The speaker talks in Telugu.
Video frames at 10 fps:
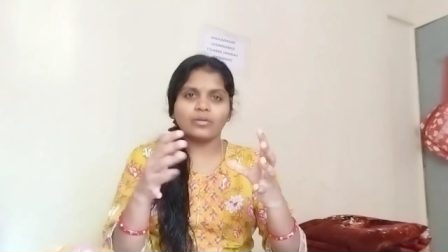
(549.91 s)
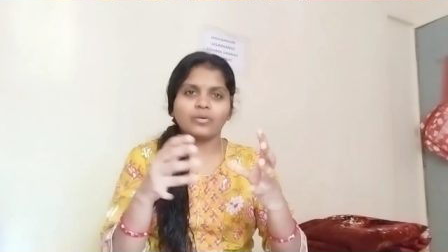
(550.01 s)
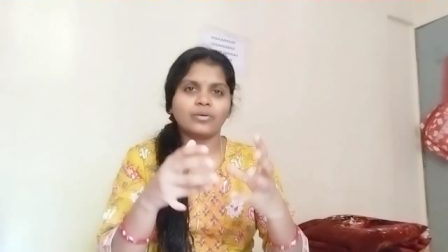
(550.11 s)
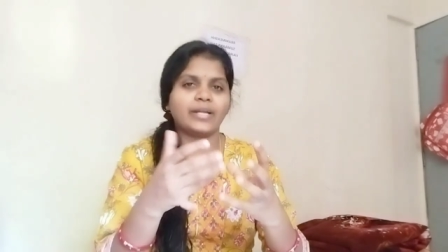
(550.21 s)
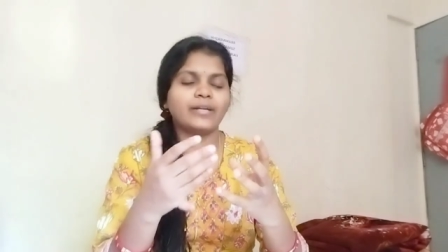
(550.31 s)

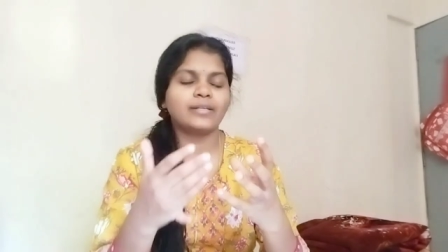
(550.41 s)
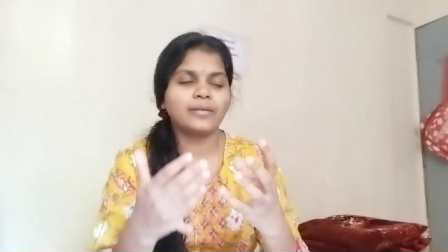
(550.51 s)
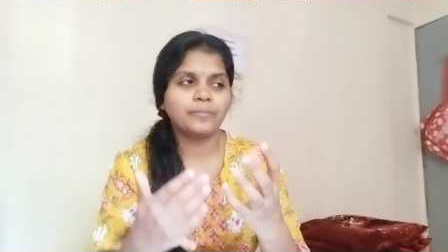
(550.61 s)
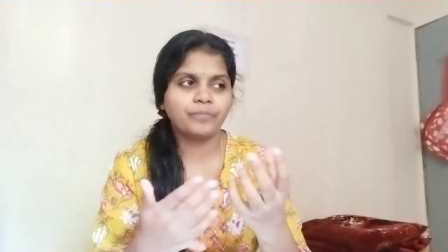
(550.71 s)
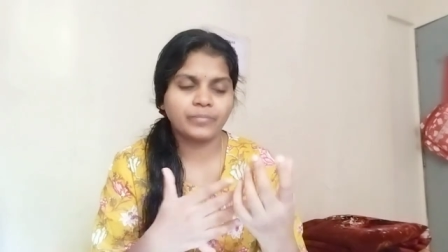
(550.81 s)
ఇంకోటి
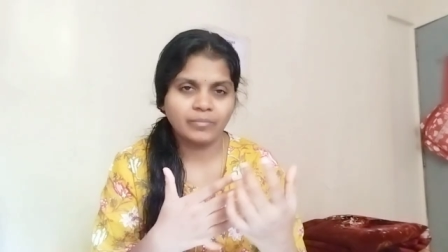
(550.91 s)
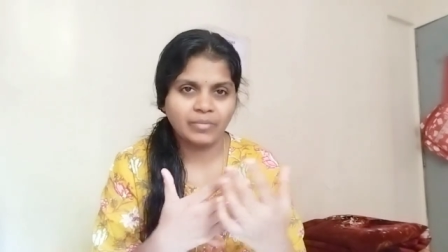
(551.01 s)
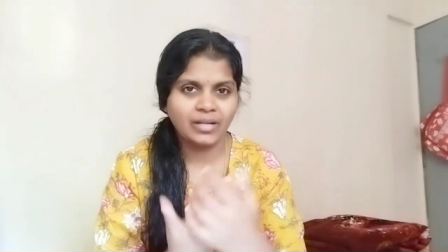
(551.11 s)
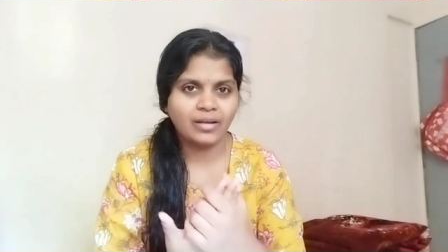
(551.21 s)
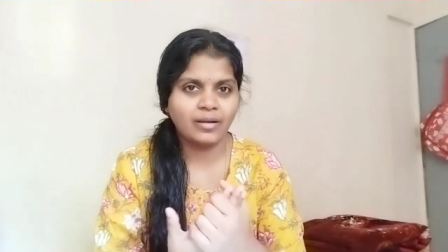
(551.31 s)
ఏంటి
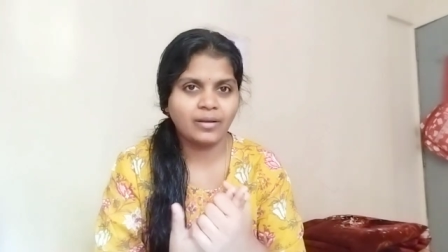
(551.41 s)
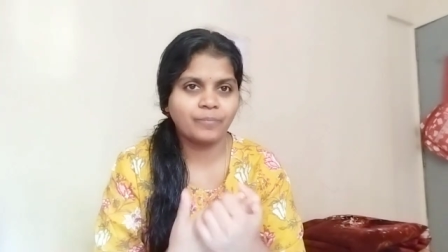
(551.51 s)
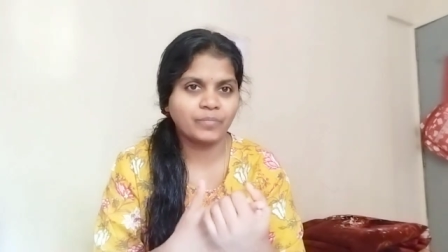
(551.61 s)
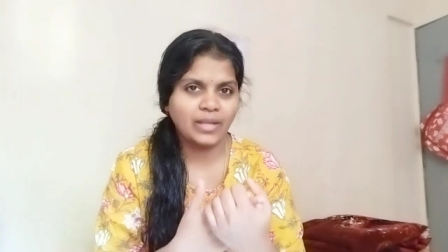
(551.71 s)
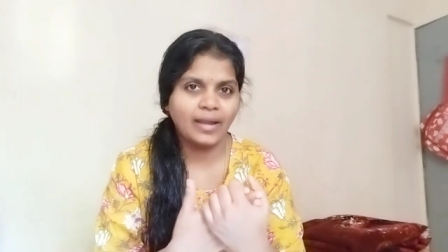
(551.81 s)
మన
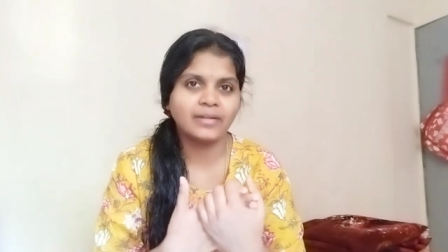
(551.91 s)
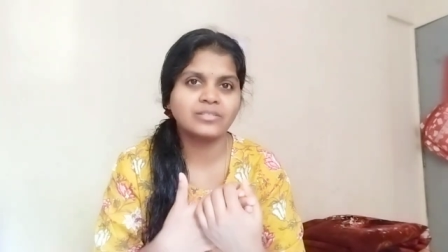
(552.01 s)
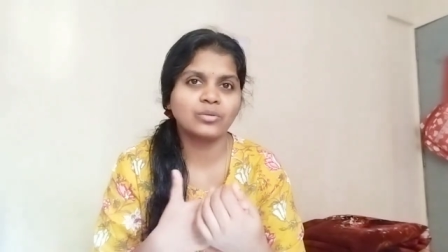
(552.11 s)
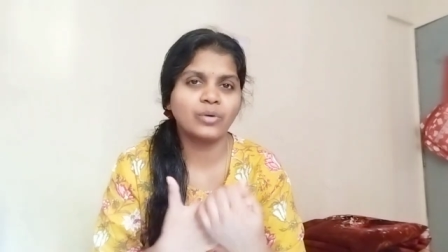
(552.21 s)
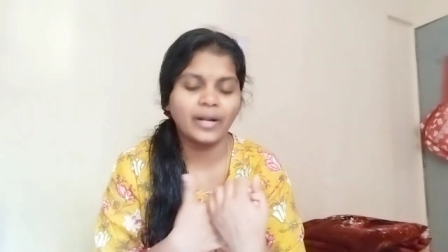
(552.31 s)

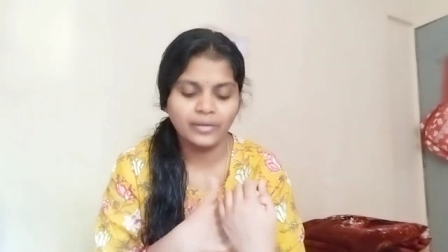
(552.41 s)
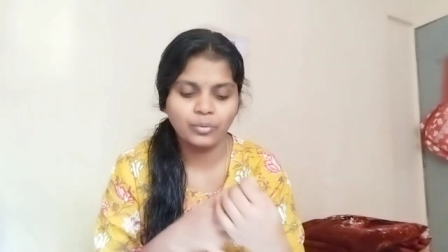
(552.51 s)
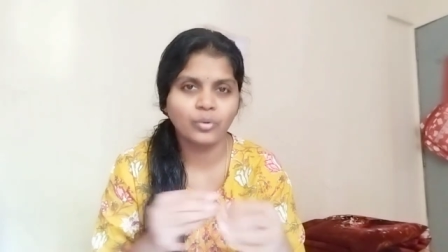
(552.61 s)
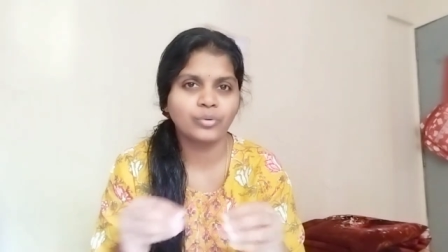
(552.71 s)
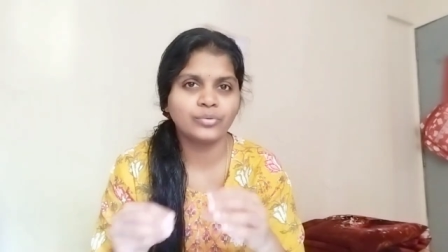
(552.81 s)
హ్యాండ్స్ కూడా
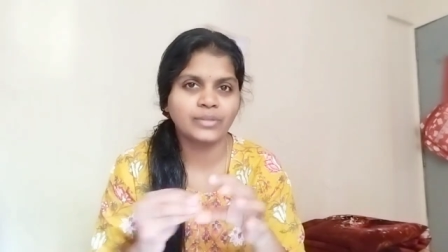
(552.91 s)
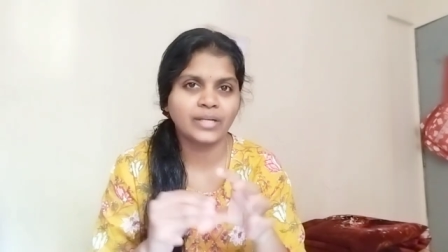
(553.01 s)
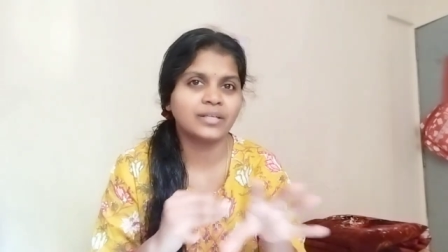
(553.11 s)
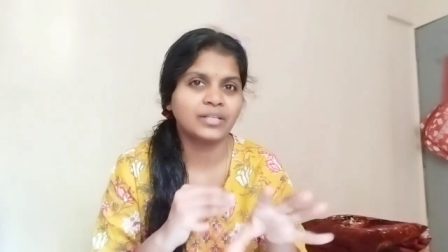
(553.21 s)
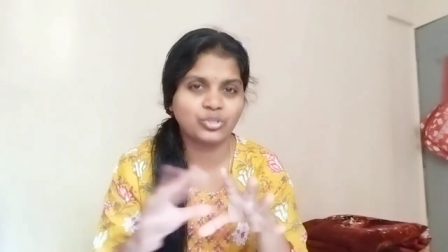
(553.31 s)
అంటుకోకుండా
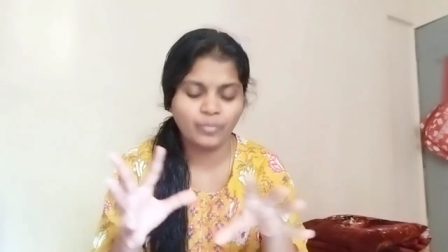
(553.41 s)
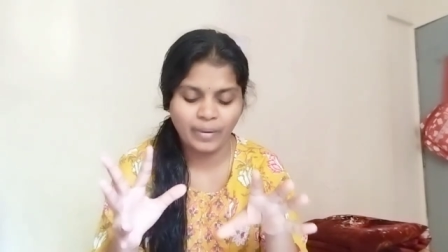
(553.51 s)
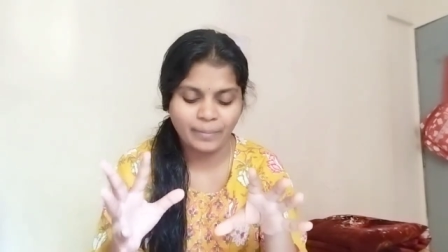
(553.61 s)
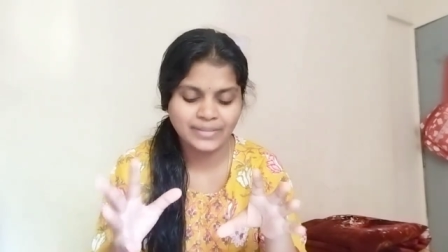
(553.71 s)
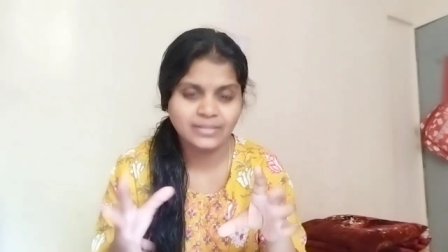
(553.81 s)
ఉంటారు టిష్యూ
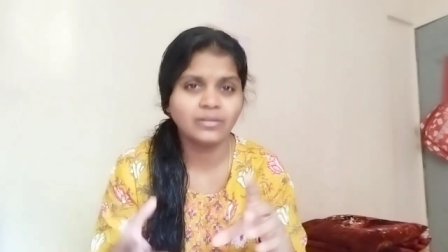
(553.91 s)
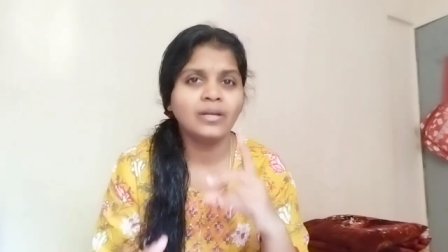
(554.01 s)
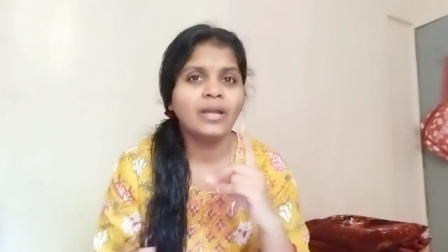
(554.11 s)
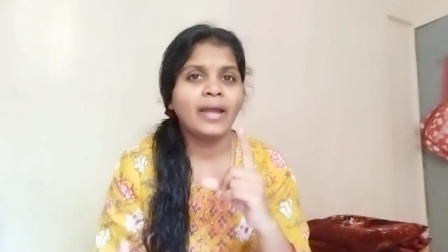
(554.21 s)
పేపర్స్